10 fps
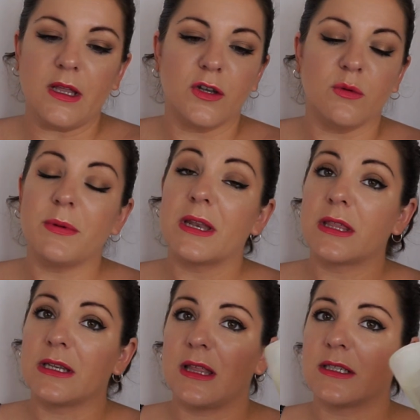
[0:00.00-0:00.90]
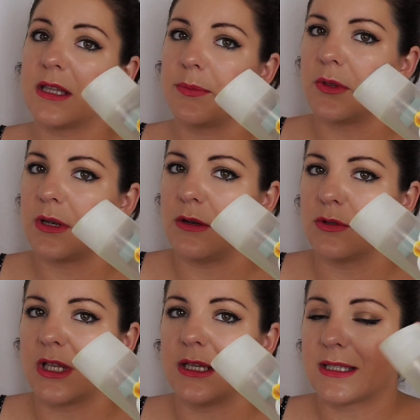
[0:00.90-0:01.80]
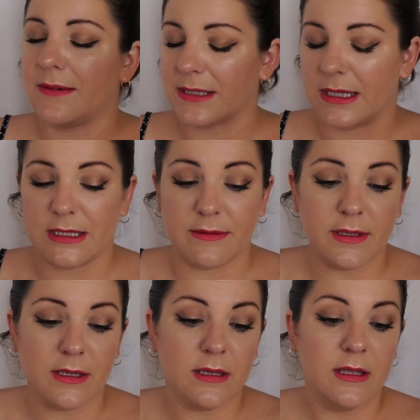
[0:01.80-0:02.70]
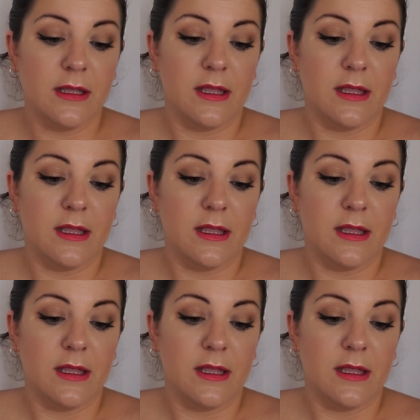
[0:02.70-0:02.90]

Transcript: no me parece nada excepcional, o sea, está bastante bien.